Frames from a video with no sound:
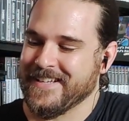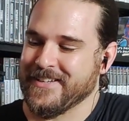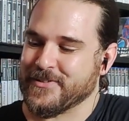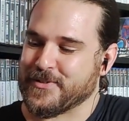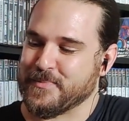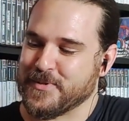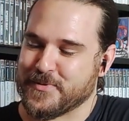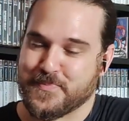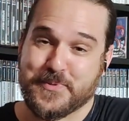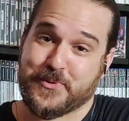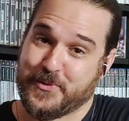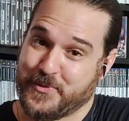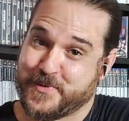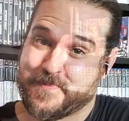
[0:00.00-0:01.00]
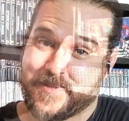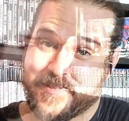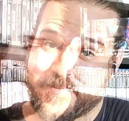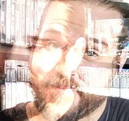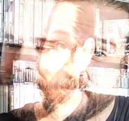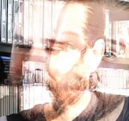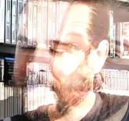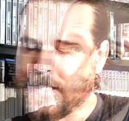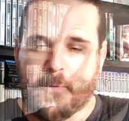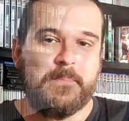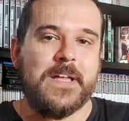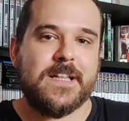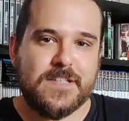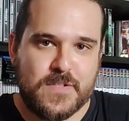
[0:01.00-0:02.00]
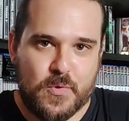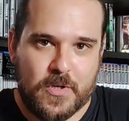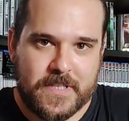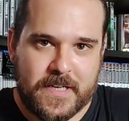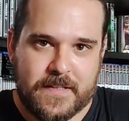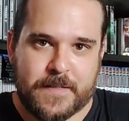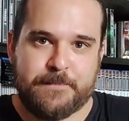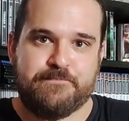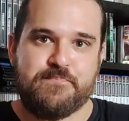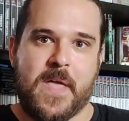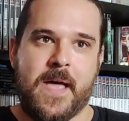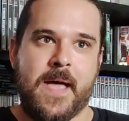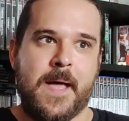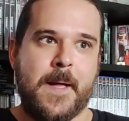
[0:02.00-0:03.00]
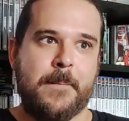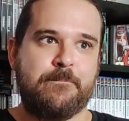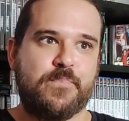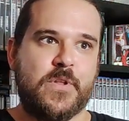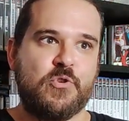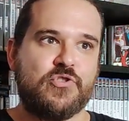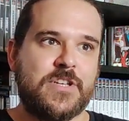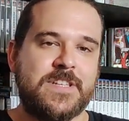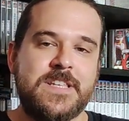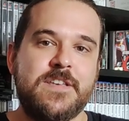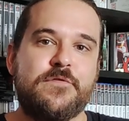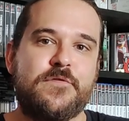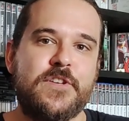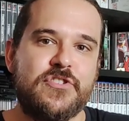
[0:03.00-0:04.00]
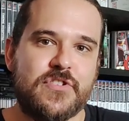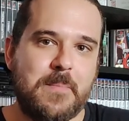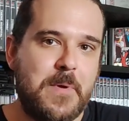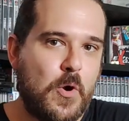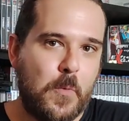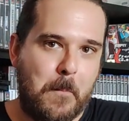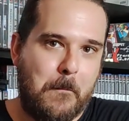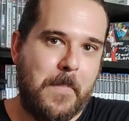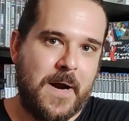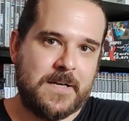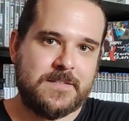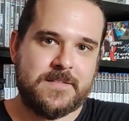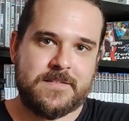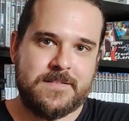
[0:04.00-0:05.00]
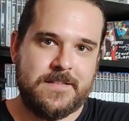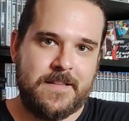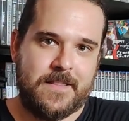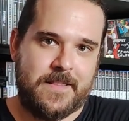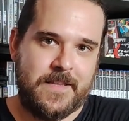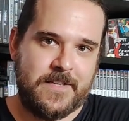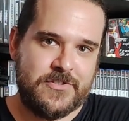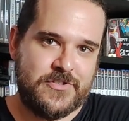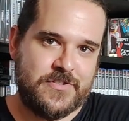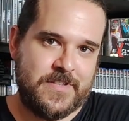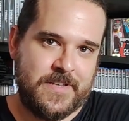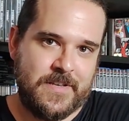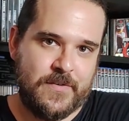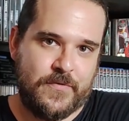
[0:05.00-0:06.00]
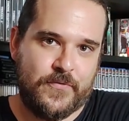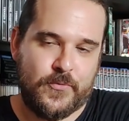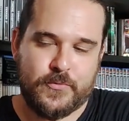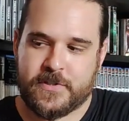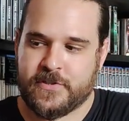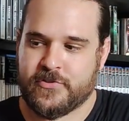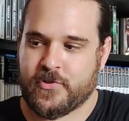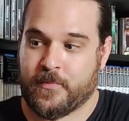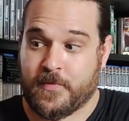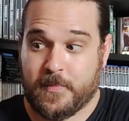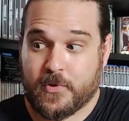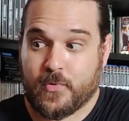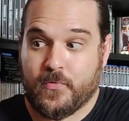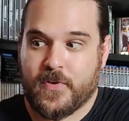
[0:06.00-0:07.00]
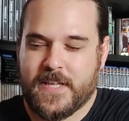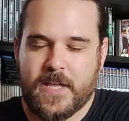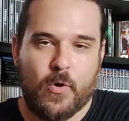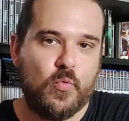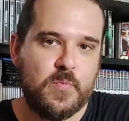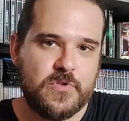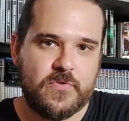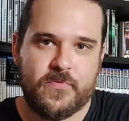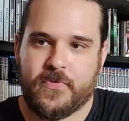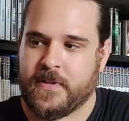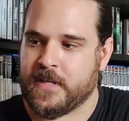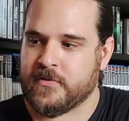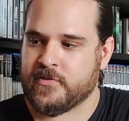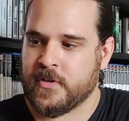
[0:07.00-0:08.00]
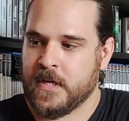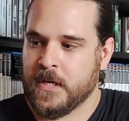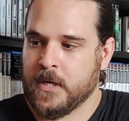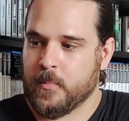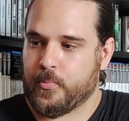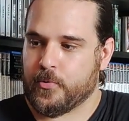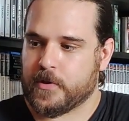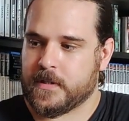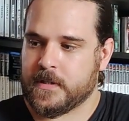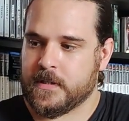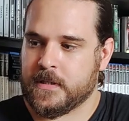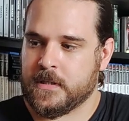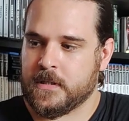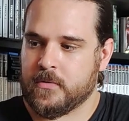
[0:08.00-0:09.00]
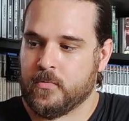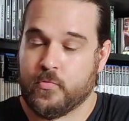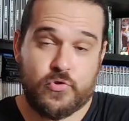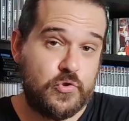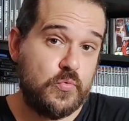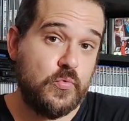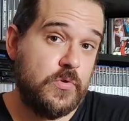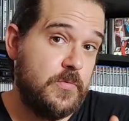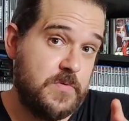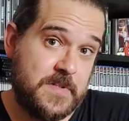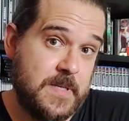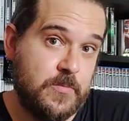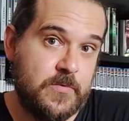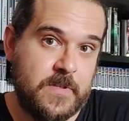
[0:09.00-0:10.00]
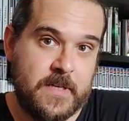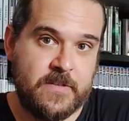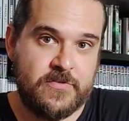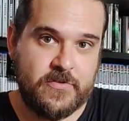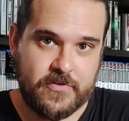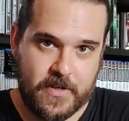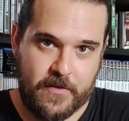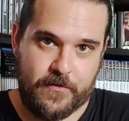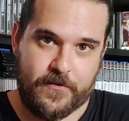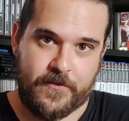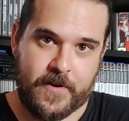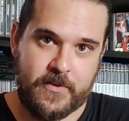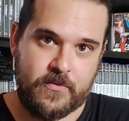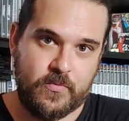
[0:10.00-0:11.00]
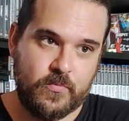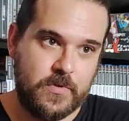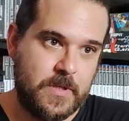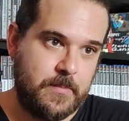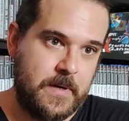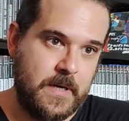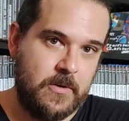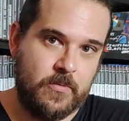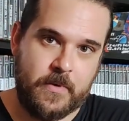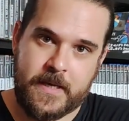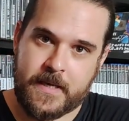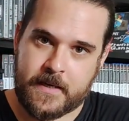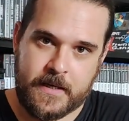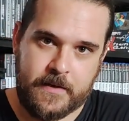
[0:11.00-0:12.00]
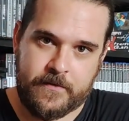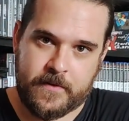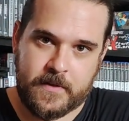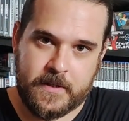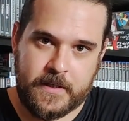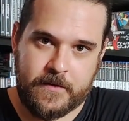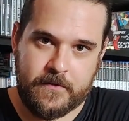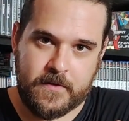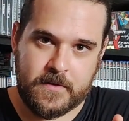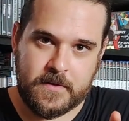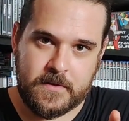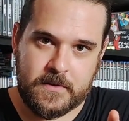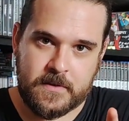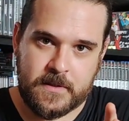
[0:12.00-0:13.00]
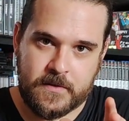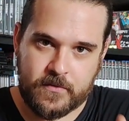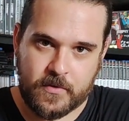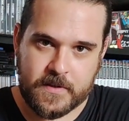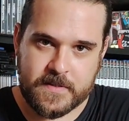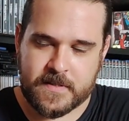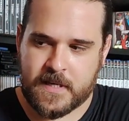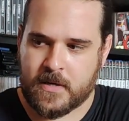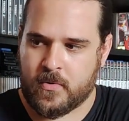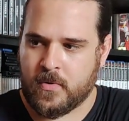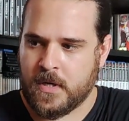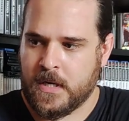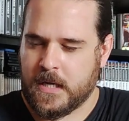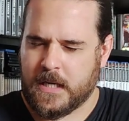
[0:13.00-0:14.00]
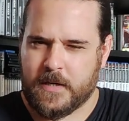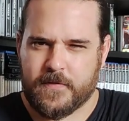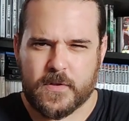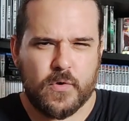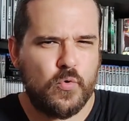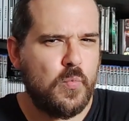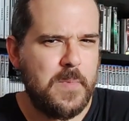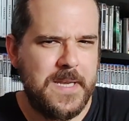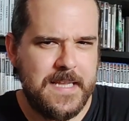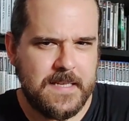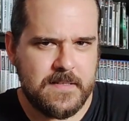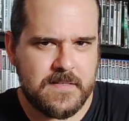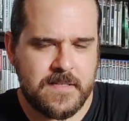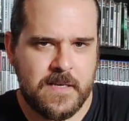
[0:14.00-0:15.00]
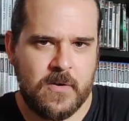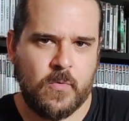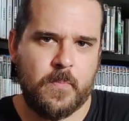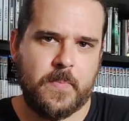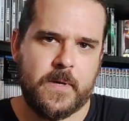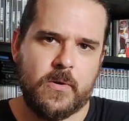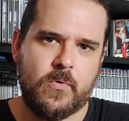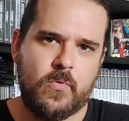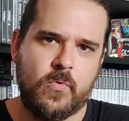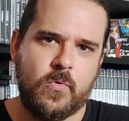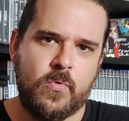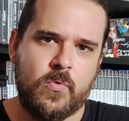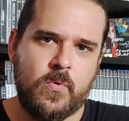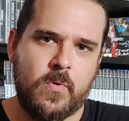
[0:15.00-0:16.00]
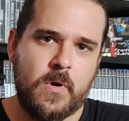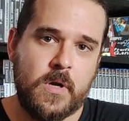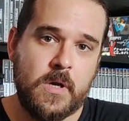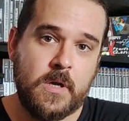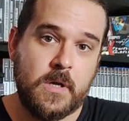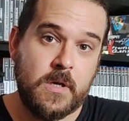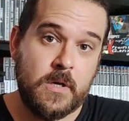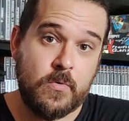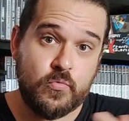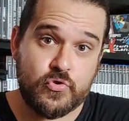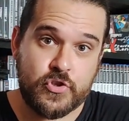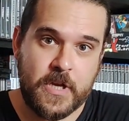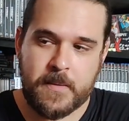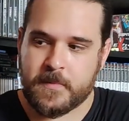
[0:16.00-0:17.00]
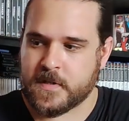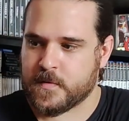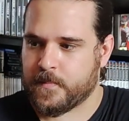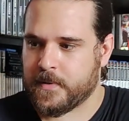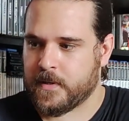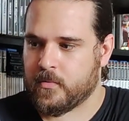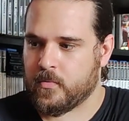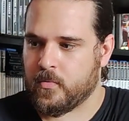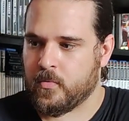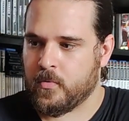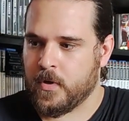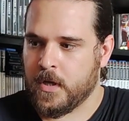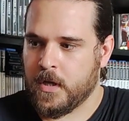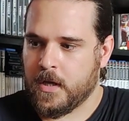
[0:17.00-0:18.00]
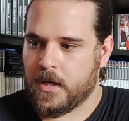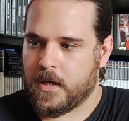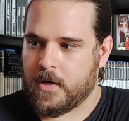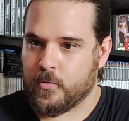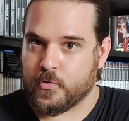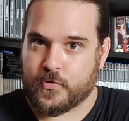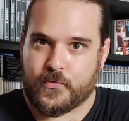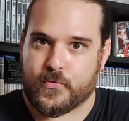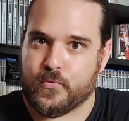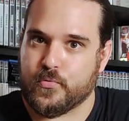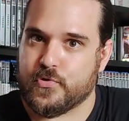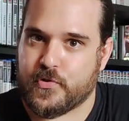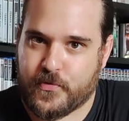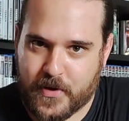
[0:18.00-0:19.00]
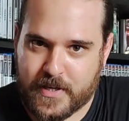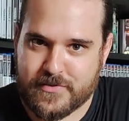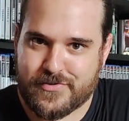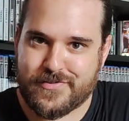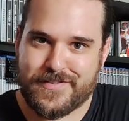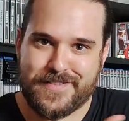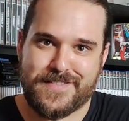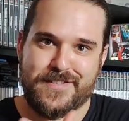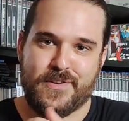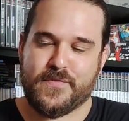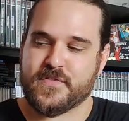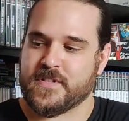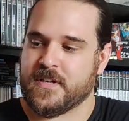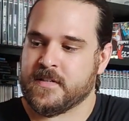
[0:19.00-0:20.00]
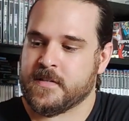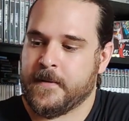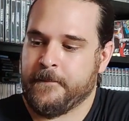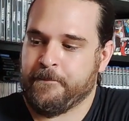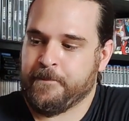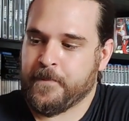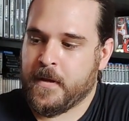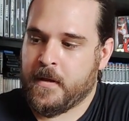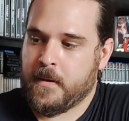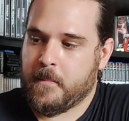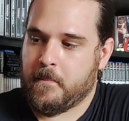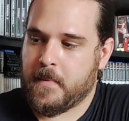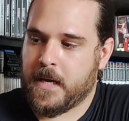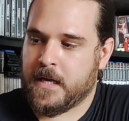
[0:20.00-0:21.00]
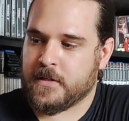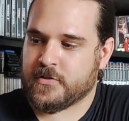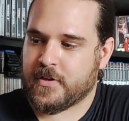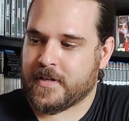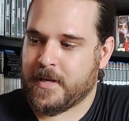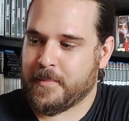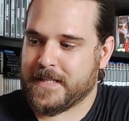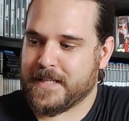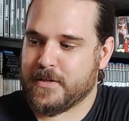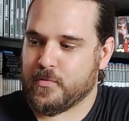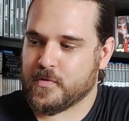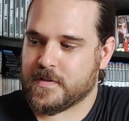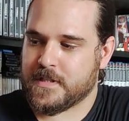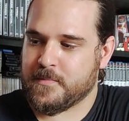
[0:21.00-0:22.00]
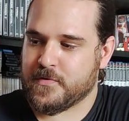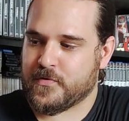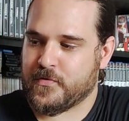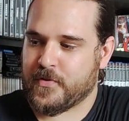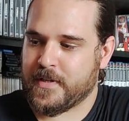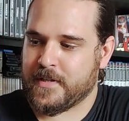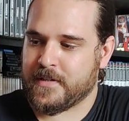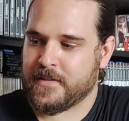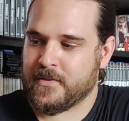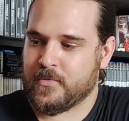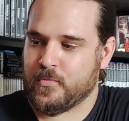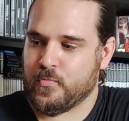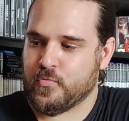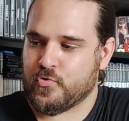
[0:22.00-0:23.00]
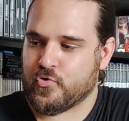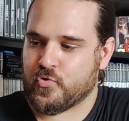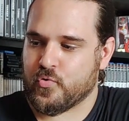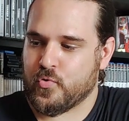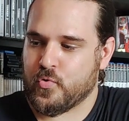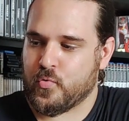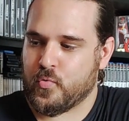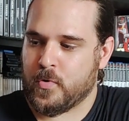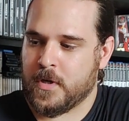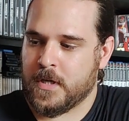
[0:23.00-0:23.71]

Estou mesmo muito curioso para isto. Então, em relação ao trailer, uh, eu já tinha visto a maior parte desta footage. Obviamente que houve aqui algumas novidades, porque o estúdio Sabotage eles têm feito um trabalho incrível a nível de divulgação, a nível de comunicação para com uh, os gamers, para com uh, os futuros fãs de Sea of Stars. Mas realmente aqui conseguimos ver ah, o jogo